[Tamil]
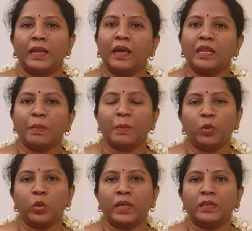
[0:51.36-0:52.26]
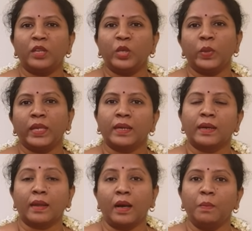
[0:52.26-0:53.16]
எல்லாருக்குமே பொதுவாக தெரியும் இந்த
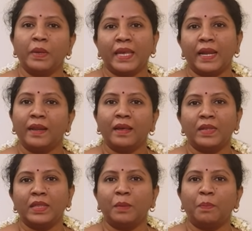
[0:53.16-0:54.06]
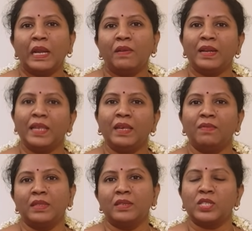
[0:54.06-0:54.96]
கிராம்பு எண்ணெய் வந்து பல்வலி
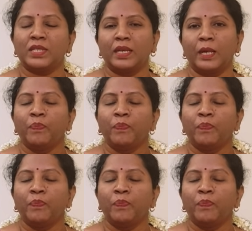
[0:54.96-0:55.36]
வந்துருச்சு